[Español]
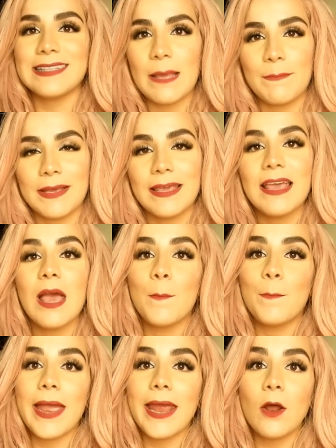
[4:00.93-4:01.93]
Snappy,
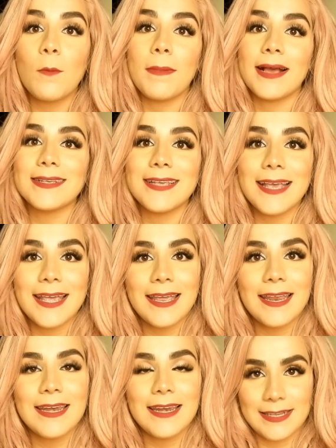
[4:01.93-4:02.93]
pero más
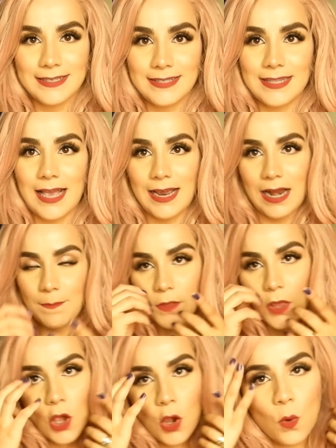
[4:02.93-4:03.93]
en Instagram.
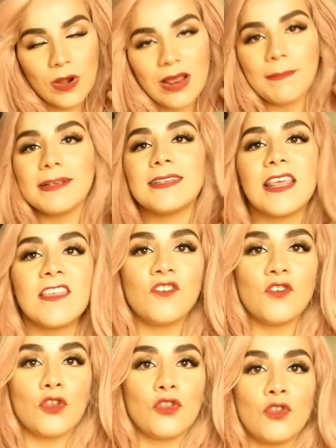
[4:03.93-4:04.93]
Una vez
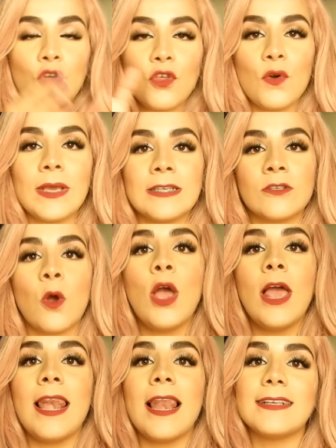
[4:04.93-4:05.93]
dicho todo esto,
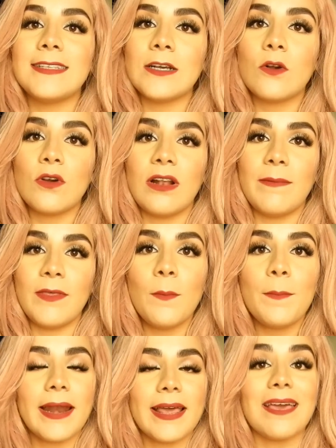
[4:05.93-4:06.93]
las dejo con el
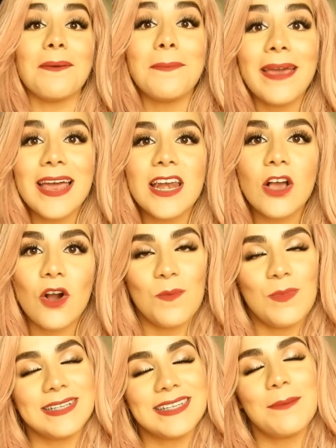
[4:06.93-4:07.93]
video para que vean
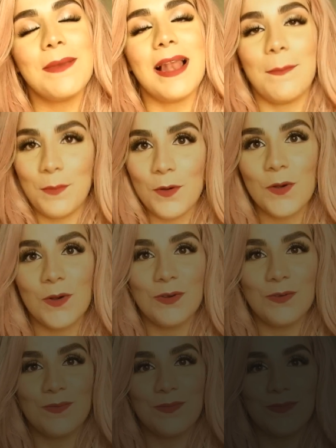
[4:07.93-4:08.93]
cómo es que me la pongo.
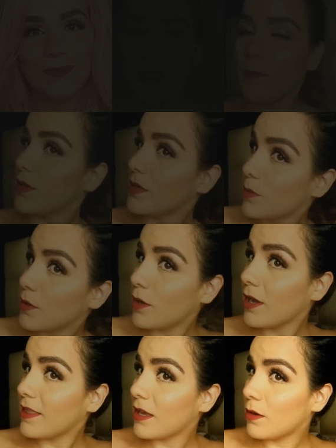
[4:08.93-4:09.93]
Y pues
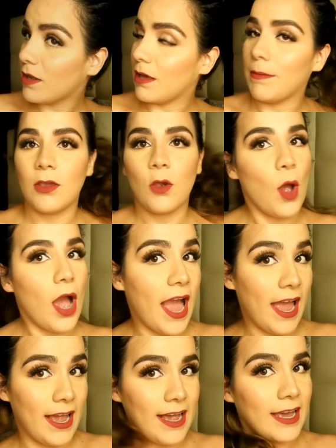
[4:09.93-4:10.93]
bueno, aquí tengo el cabello
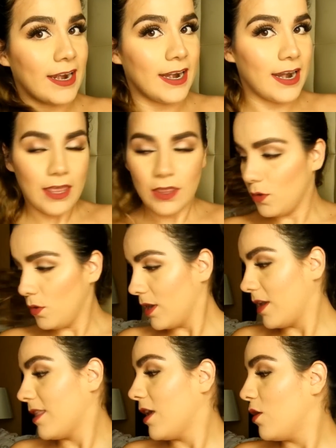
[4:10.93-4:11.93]
agarrado,
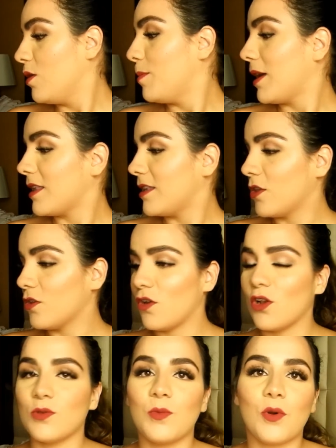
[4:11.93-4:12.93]
aquí tengo el paquetito,
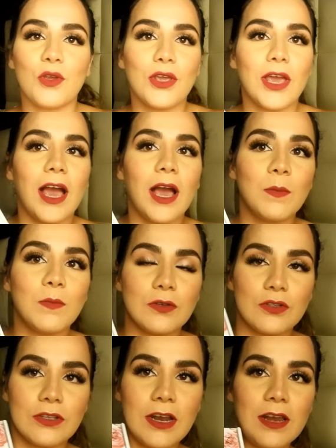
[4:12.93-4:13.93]
se los voy a
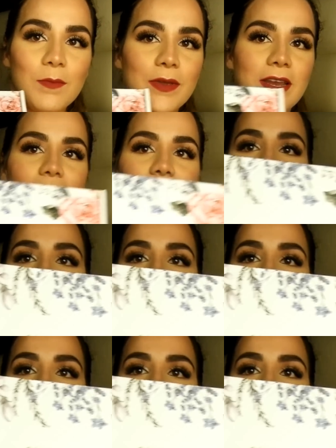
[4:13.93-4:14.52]
mostrar, miren